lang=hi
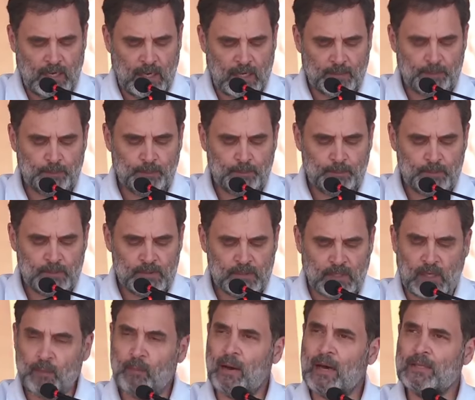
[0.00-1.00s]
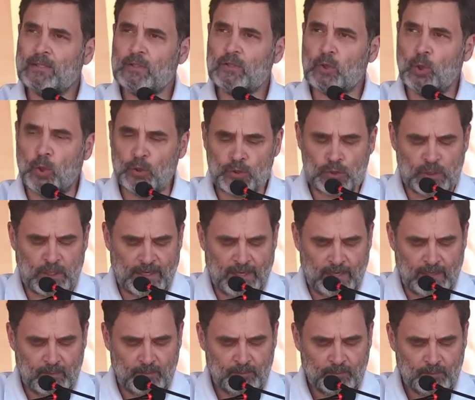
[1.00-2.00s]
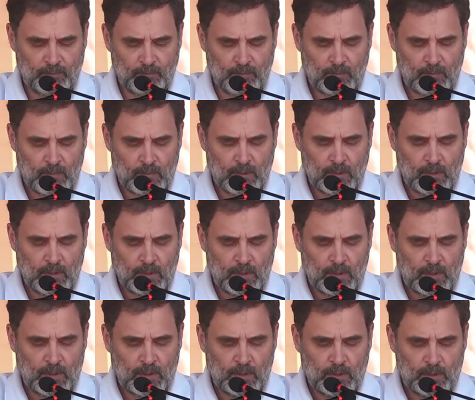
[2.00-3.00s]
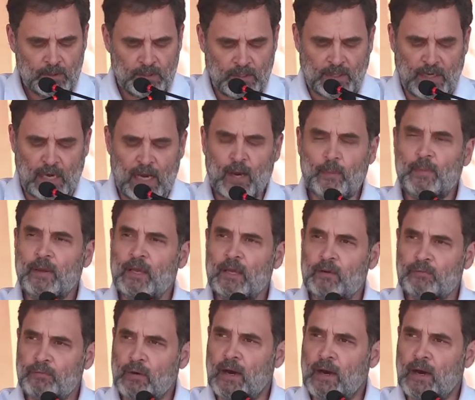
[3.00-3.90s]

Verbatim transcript: उन्होंने जम्मू कश्मीर के शासकों के रूप में बाहरी लोगों को आम लोगों